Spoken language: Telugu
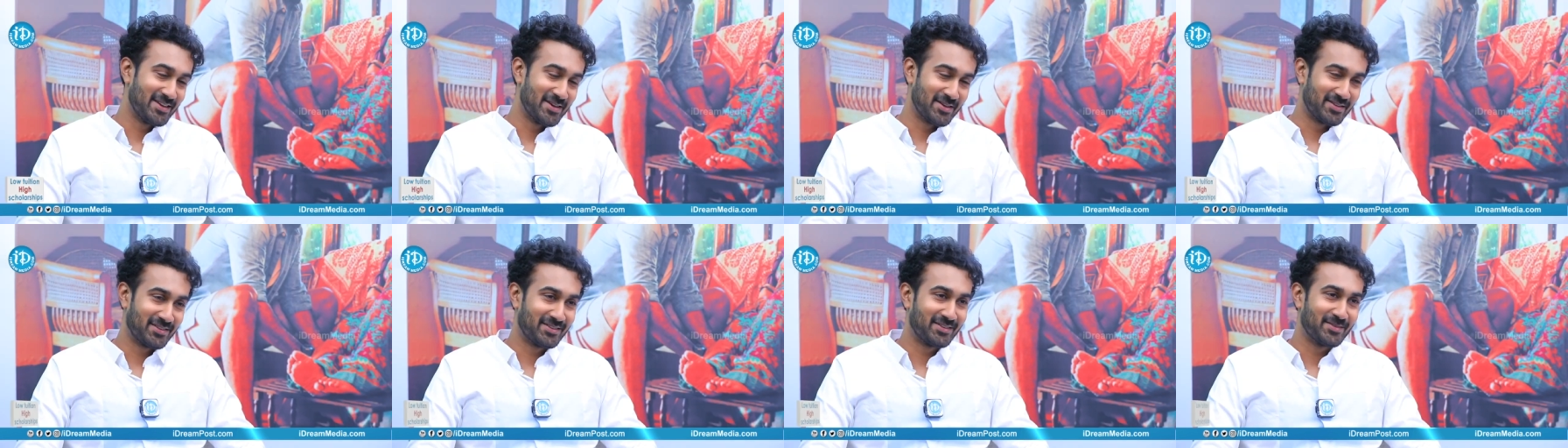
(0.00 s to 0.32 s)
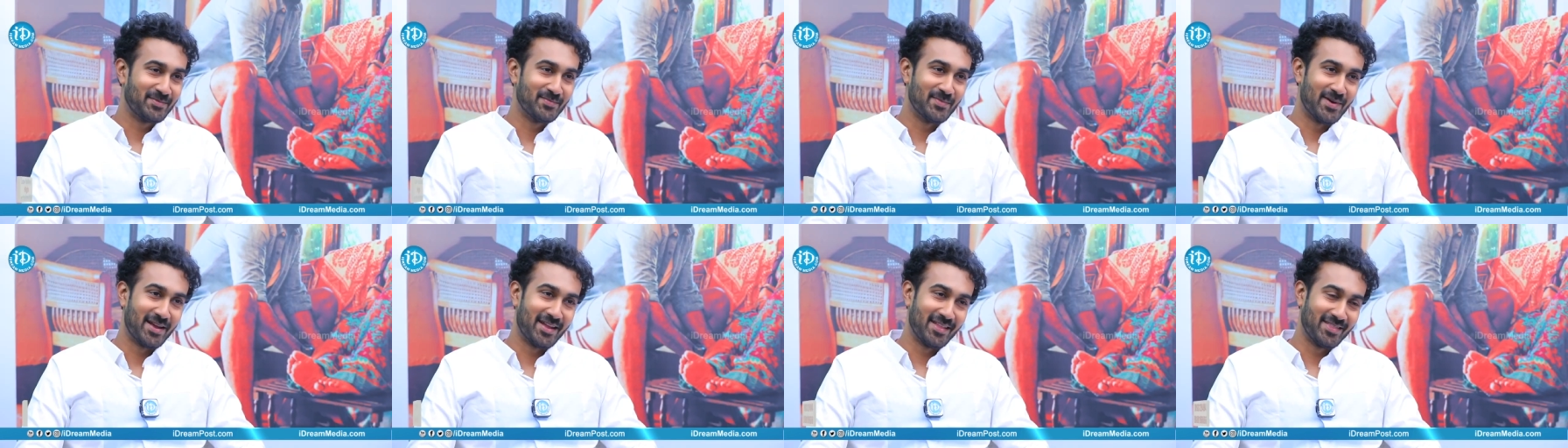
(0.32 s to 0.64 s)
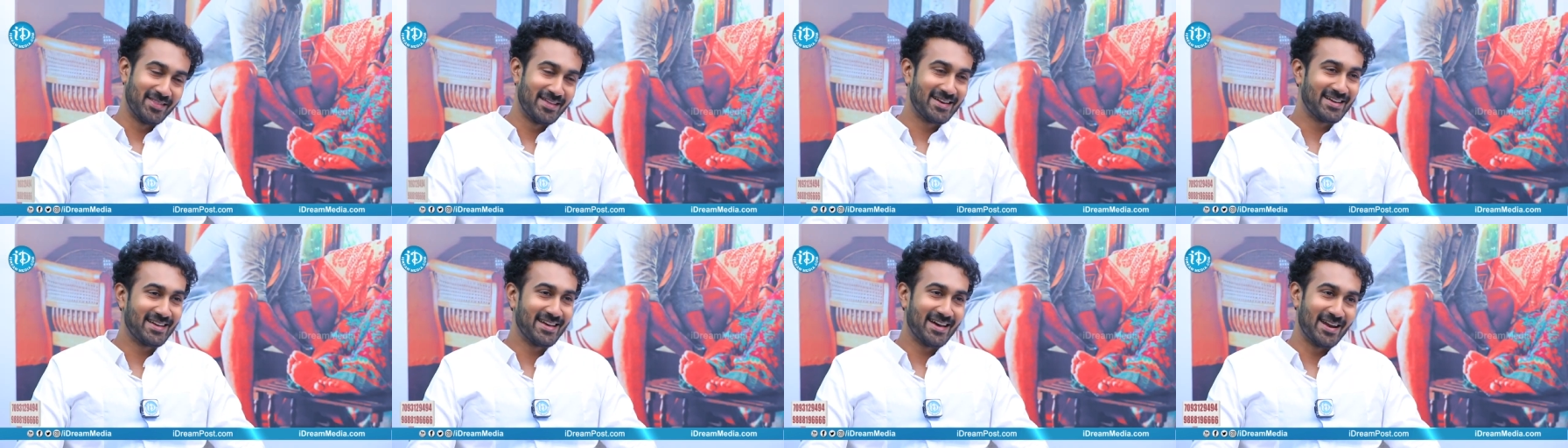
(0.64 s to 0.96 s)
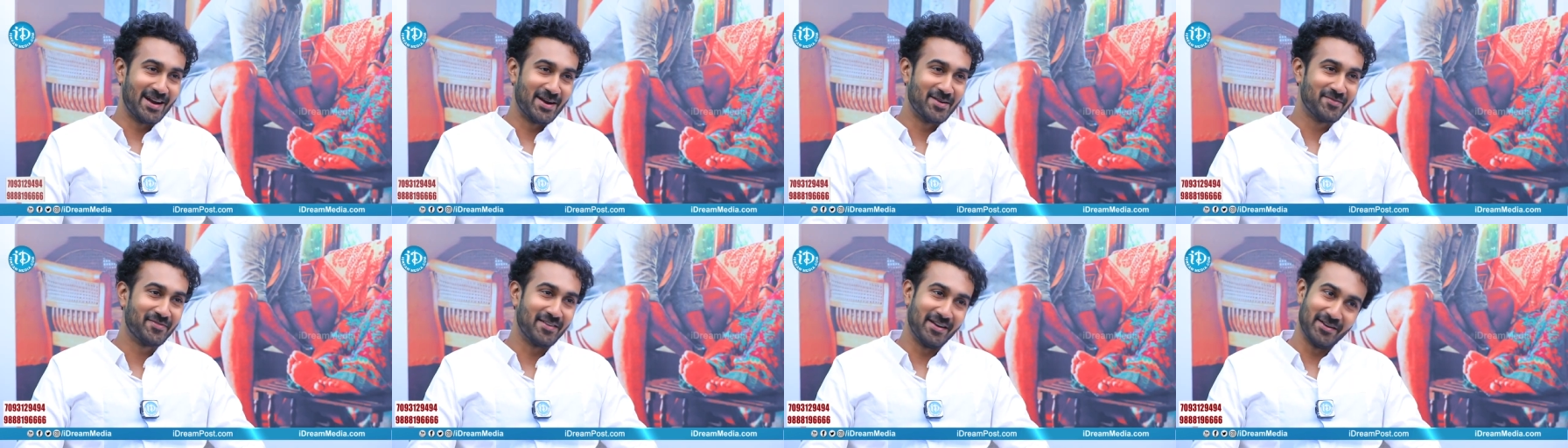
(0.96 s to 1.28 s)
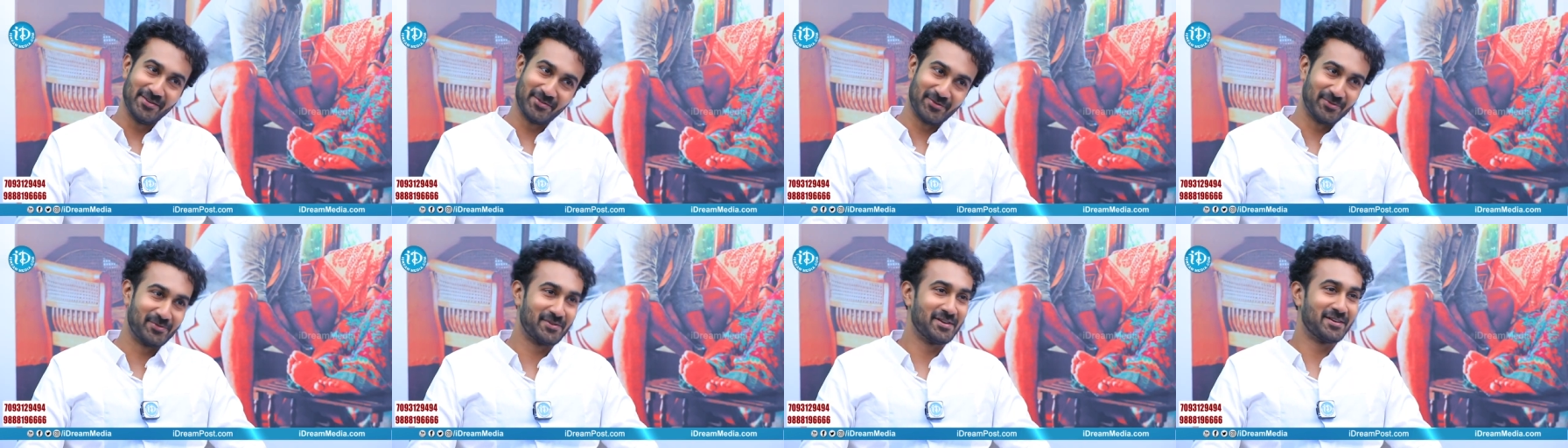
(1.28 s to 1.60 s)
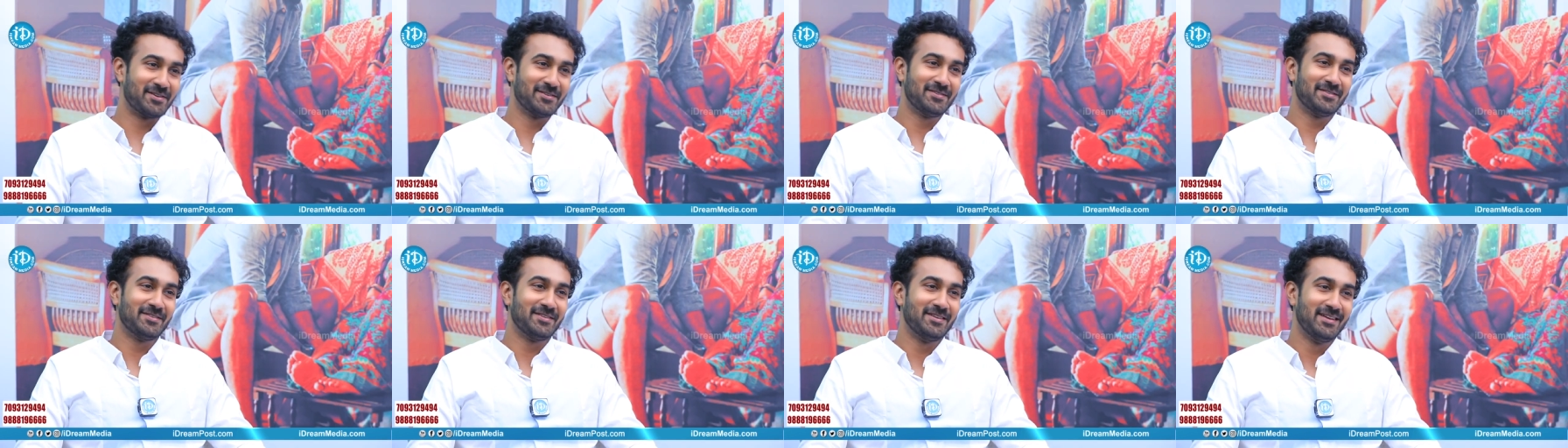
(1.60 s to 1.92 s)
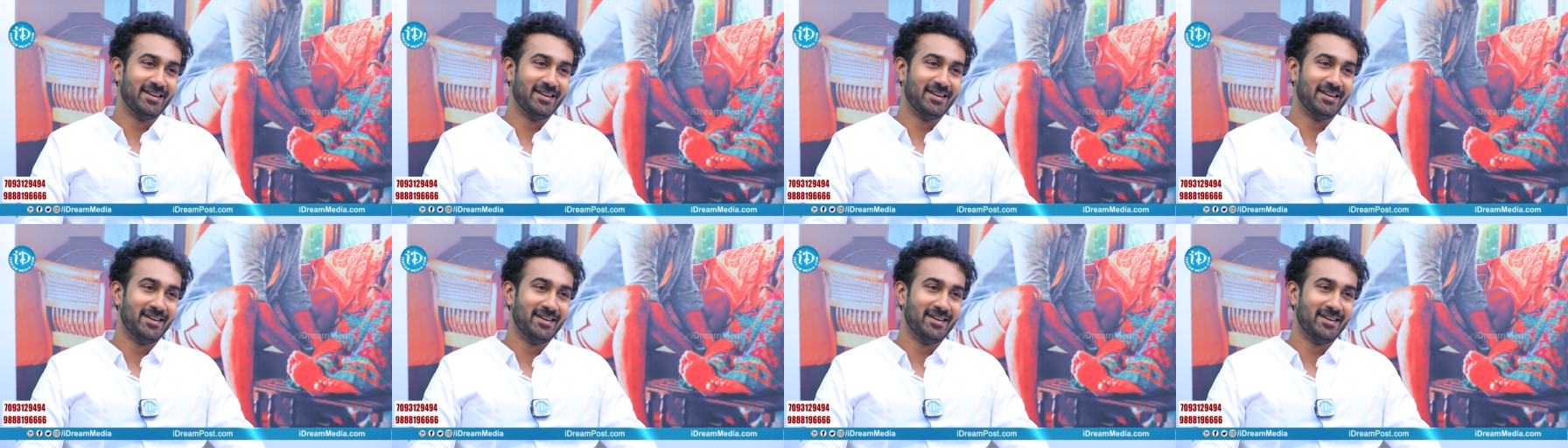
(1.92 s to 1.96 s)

ఎస్ మనందరికీ అలాంటి ఫ్రెండ్స్ ఉంటారు